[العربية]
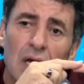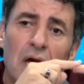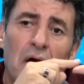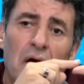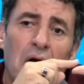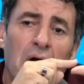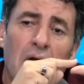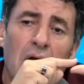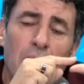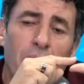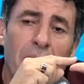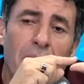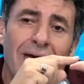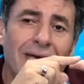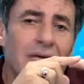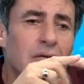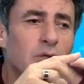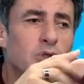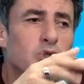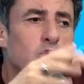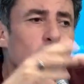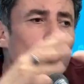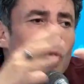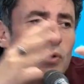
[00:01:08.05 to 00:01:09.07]
رابع عيد
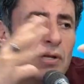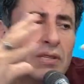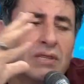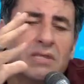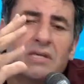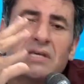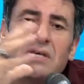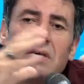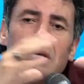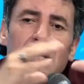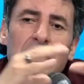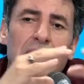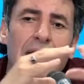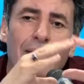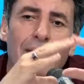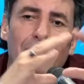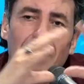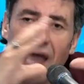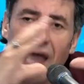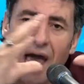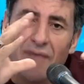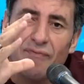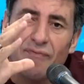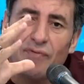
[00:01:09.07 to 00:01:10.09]
شكون الذكير يعمل
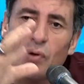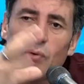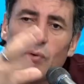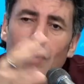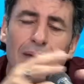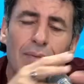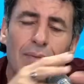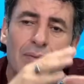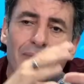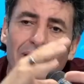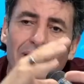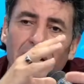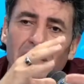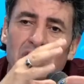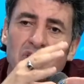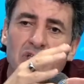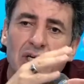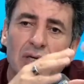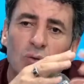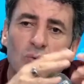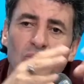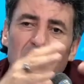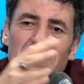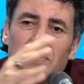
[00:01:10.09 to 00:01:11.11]
حفله ويعمل
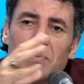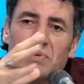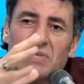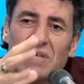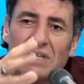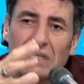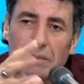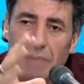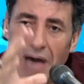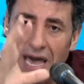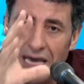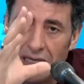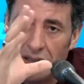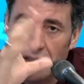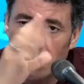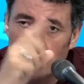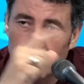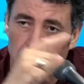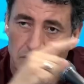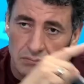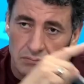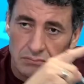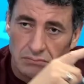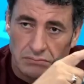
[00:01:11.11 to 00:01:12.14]
مهرجان والناس مازالت معايده
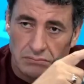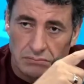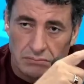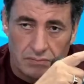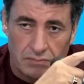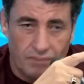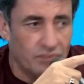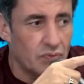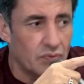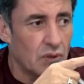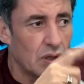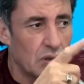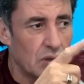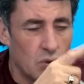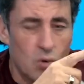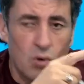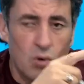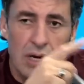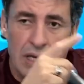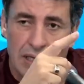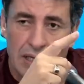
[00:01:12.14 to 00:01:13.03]
توقيت غلط لولا